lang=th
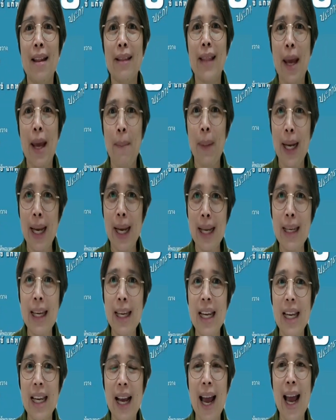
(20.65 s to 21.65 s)
แต่มันได้ก
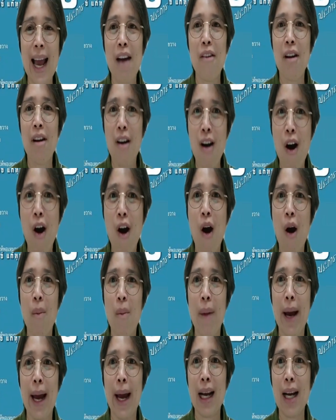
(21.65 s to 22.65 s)
ลิ่นข้าวแล้วหอม
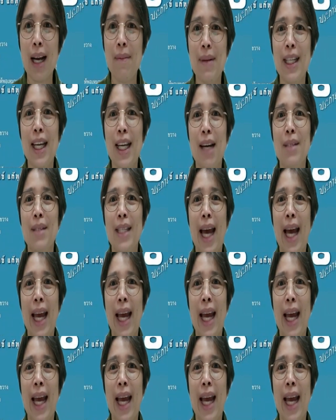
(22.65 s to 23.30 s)
อ่ะก็ประทับใจ